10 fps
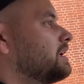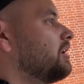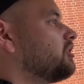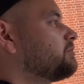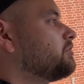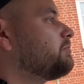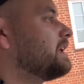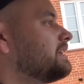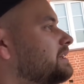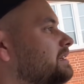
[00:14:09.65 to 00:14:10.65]

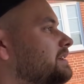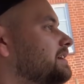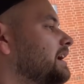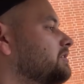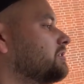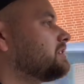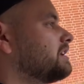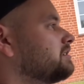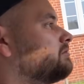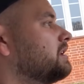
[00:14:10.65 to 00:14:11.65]
Auspuffblenden zeige ich euch
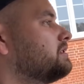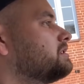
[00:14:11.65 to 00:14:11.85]
gleich nochmal.